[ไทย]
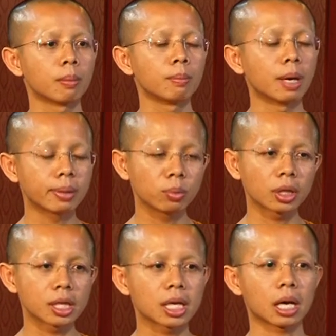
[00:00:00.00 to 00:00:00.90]
เหมือนพระพุท
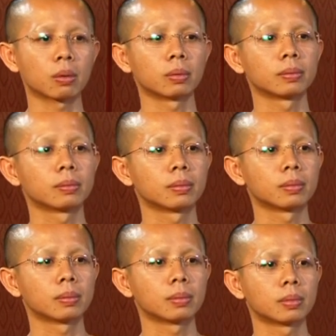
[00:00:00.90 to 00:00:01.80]
ธเจ้า
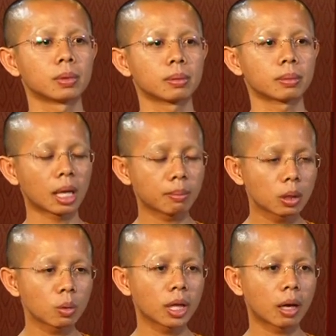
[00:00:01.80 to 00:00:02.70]
ท่านบรร
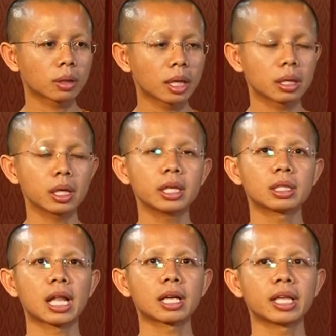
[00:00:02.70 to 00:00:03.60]
ลุแล้วท่านจะเอ้ย
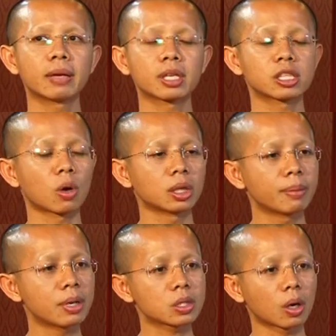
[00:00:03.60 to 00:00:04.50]
ลังเลว่าจะสอนหรือ
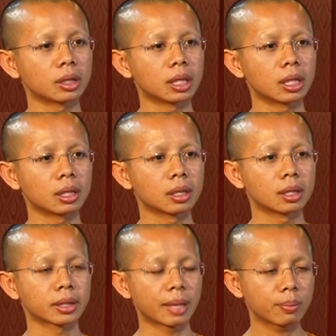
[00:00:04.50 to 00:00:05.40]
ไม่สอนดี
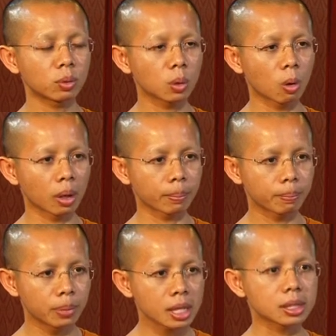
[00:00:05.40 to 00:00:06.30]
แต่พระพุทธองค์
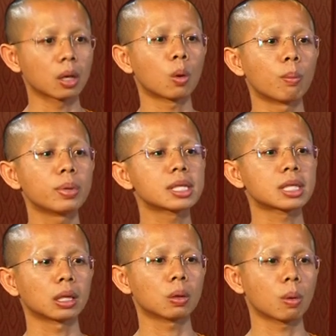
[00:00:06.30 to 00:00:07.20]
เพื่อสังคมเพื่อ
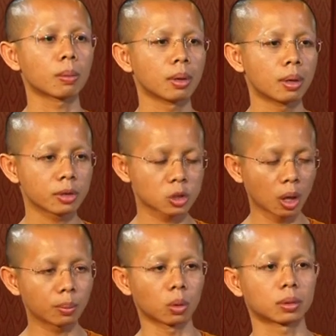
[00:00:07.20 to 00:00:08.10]
สัตว์โลก สอ
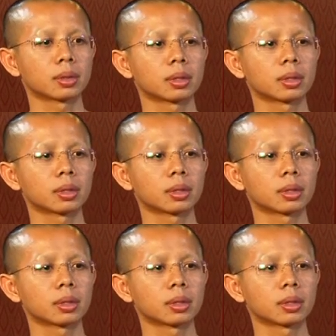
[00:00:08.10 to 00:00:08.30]
นหมด